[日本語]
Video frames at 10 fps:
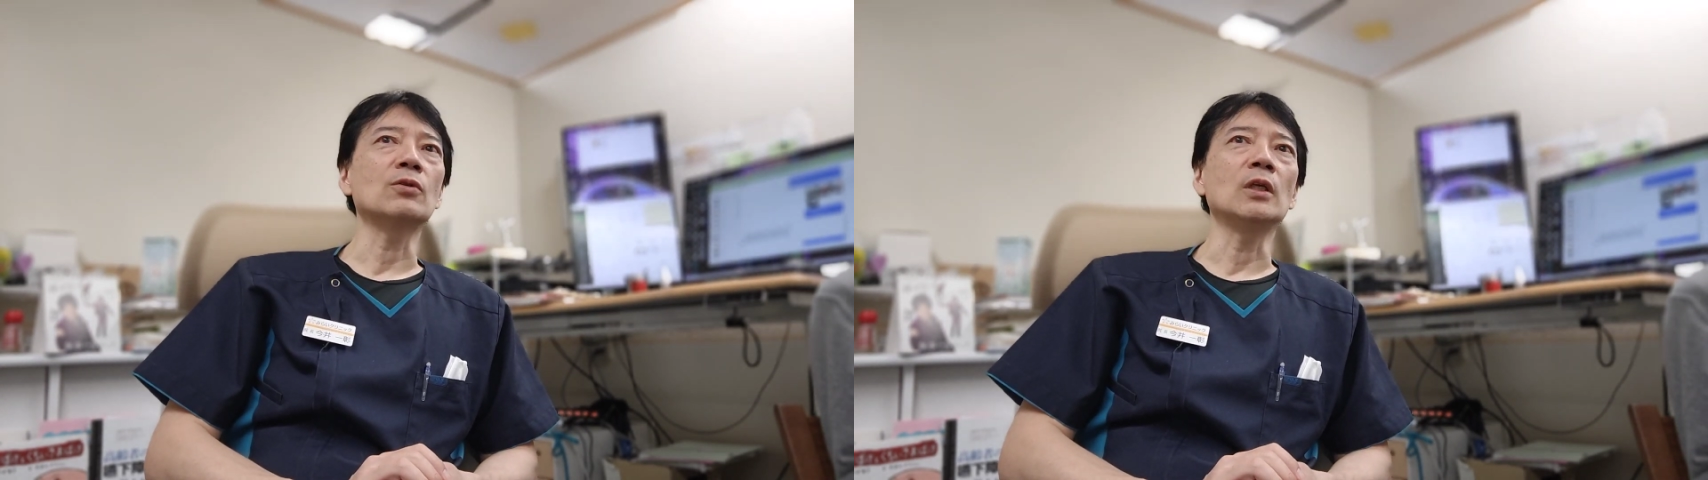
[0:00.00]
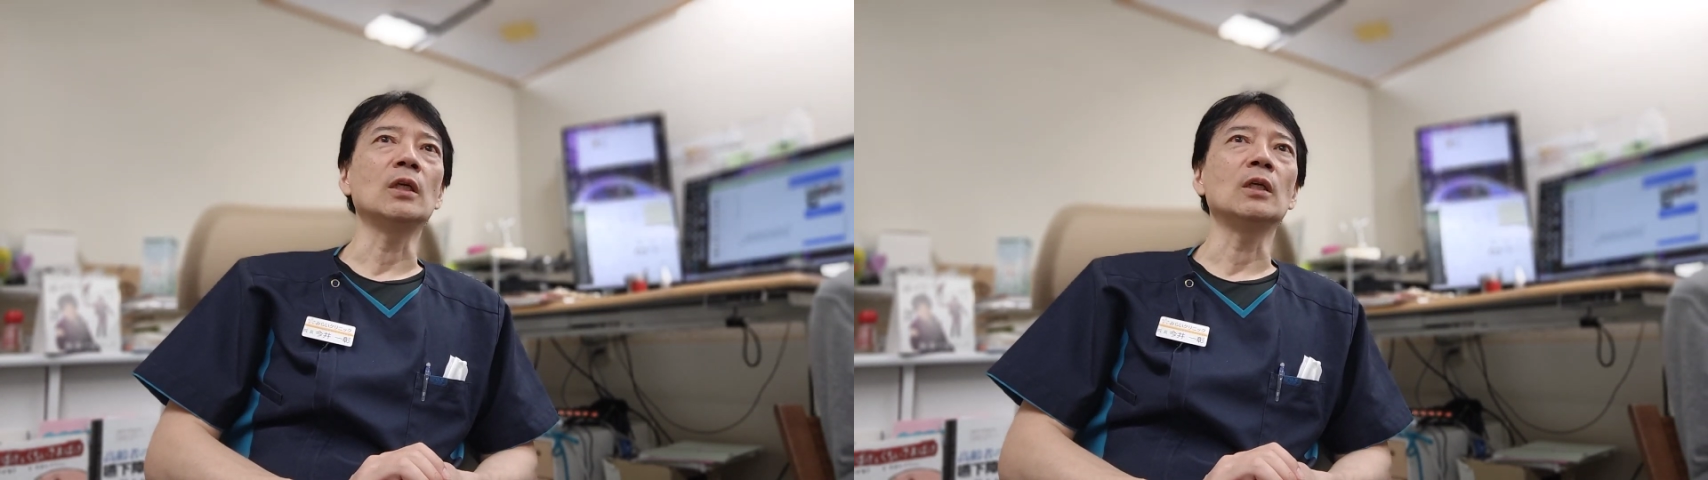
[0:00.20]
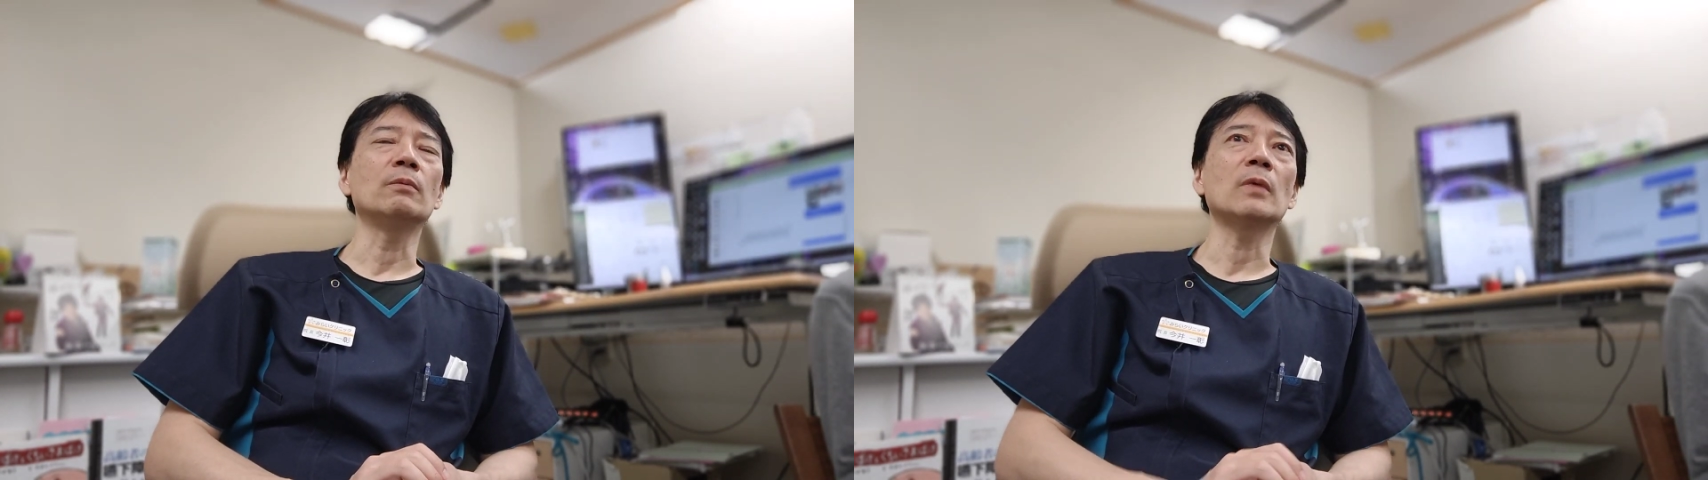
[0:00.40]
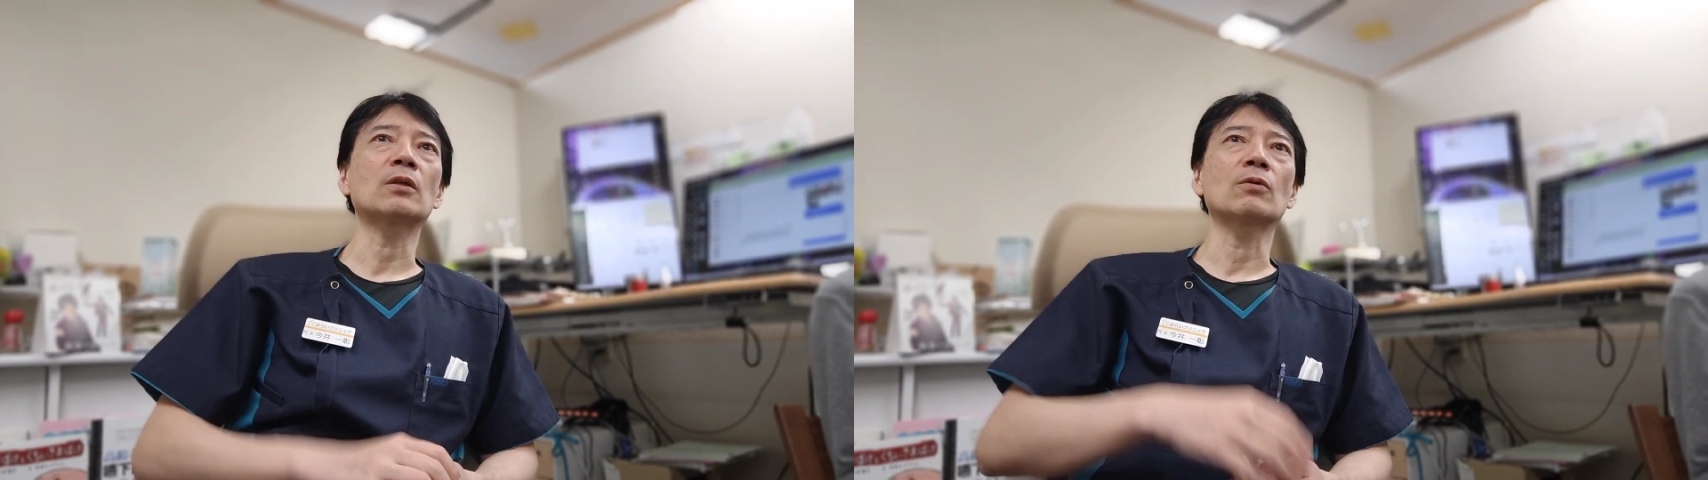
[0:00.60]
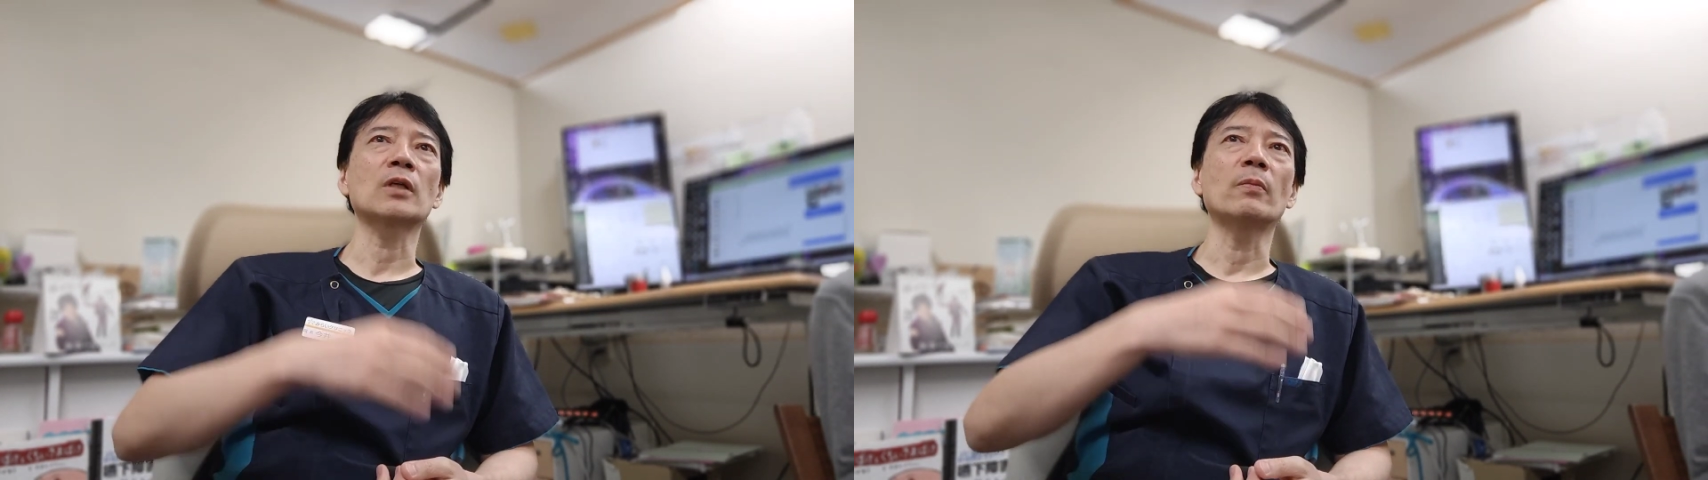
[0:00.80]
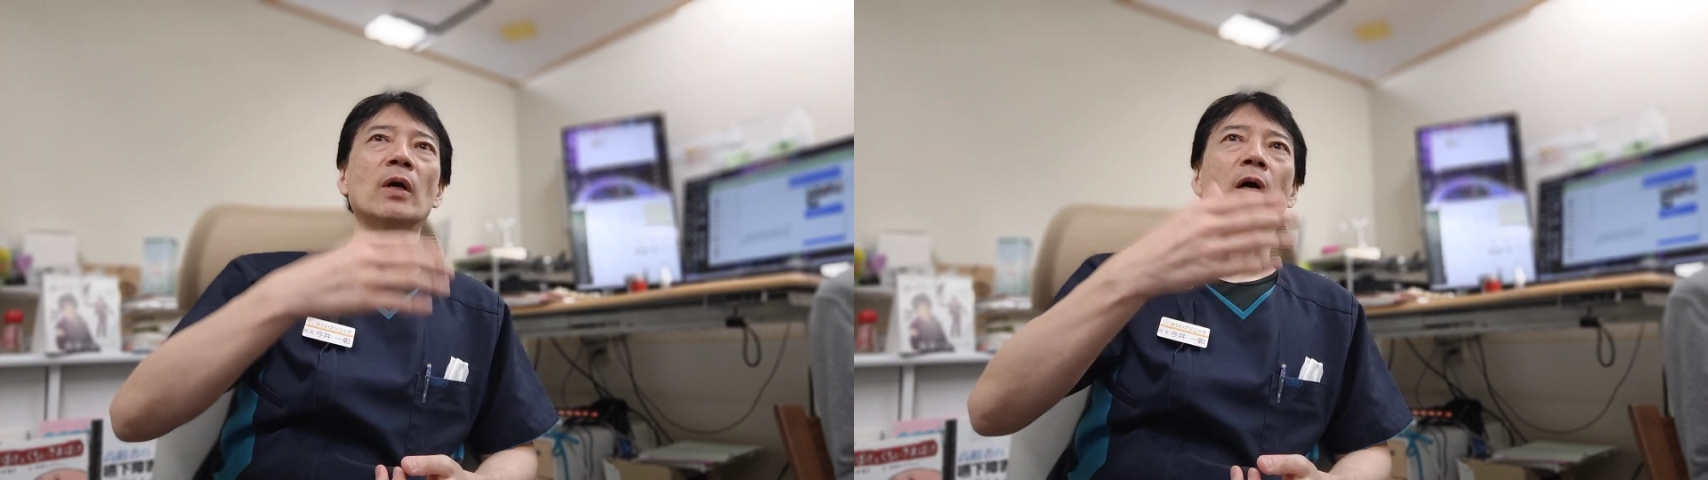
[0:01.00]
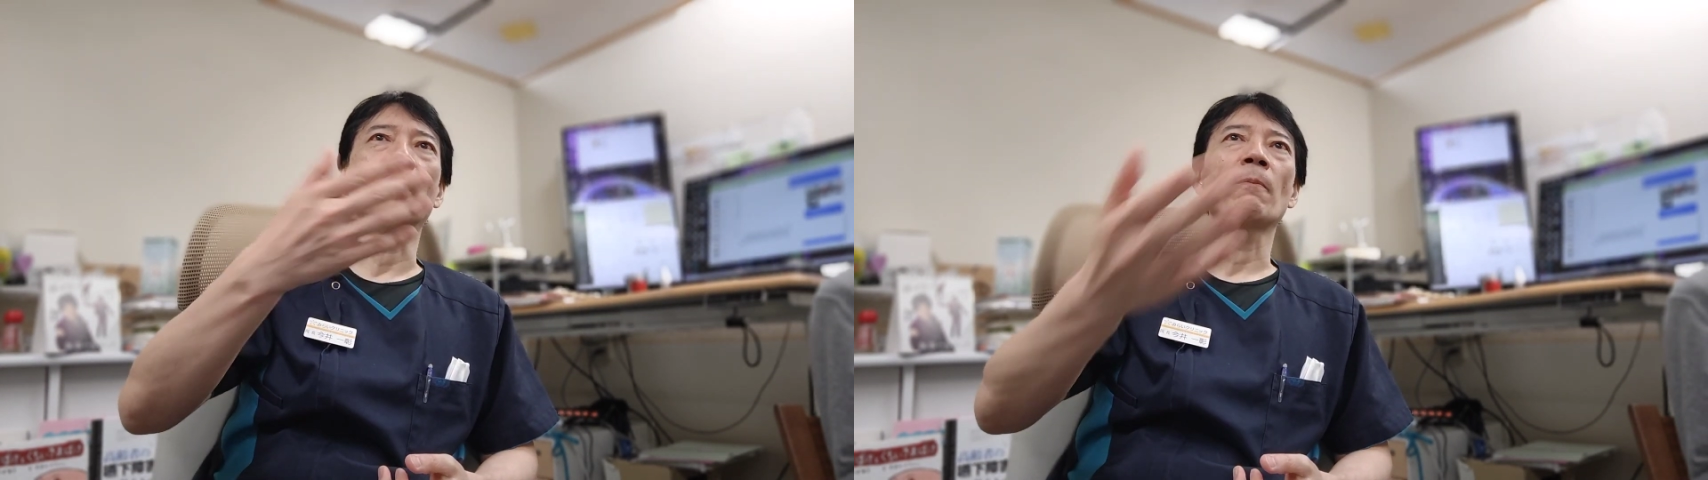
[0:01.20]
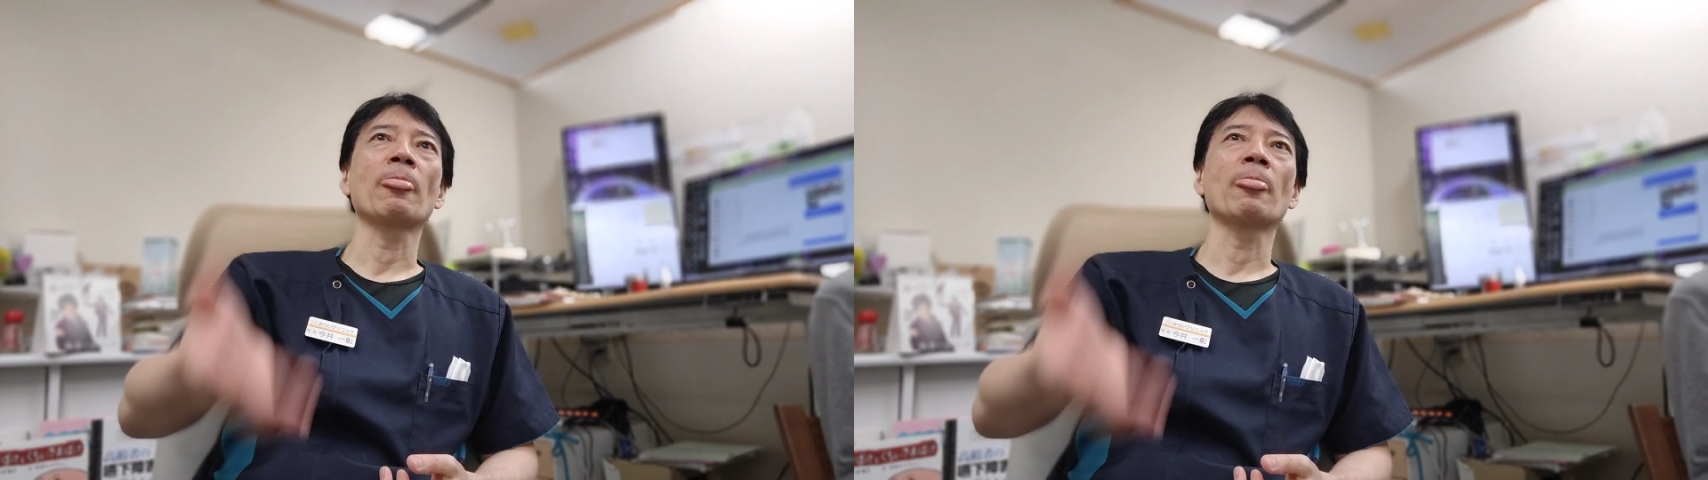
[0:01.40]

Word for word: に雅子様が